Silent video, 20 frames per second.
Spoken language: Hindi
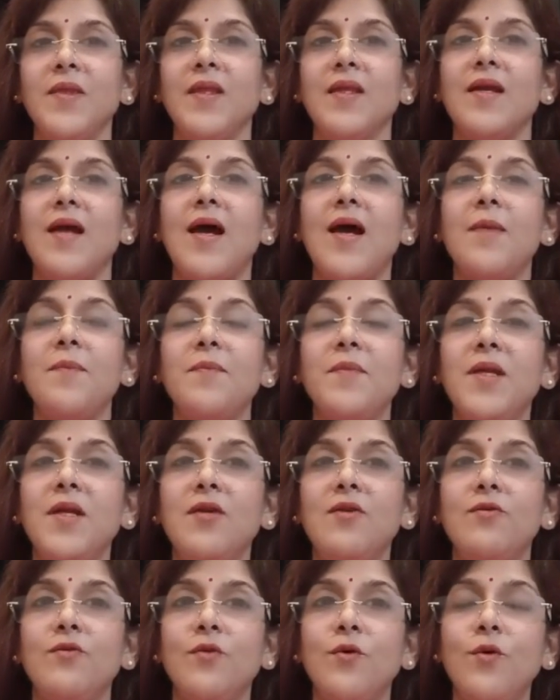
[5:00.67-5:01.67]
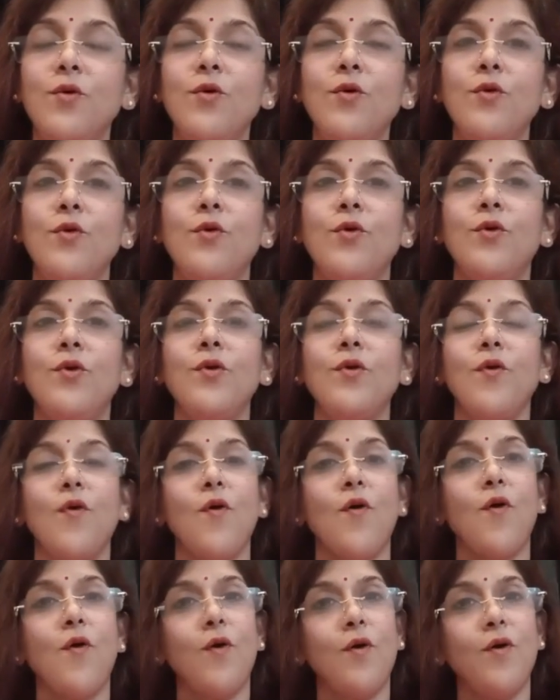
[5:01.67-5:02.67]
आपने वो गुड़
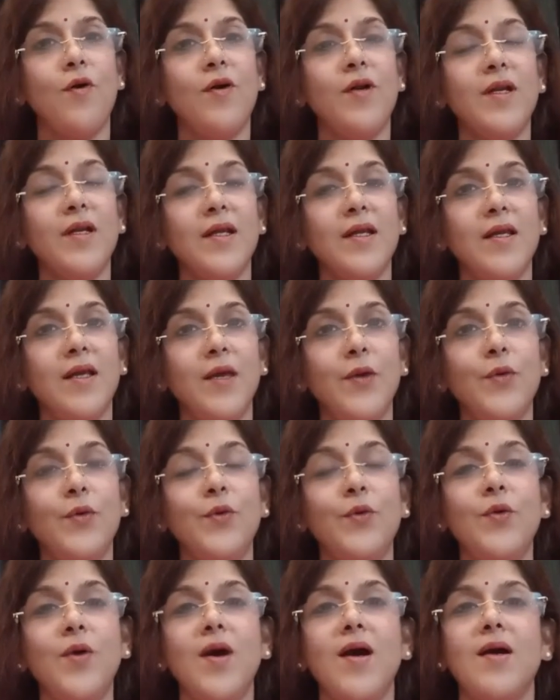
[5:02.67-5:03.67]
और गेहूं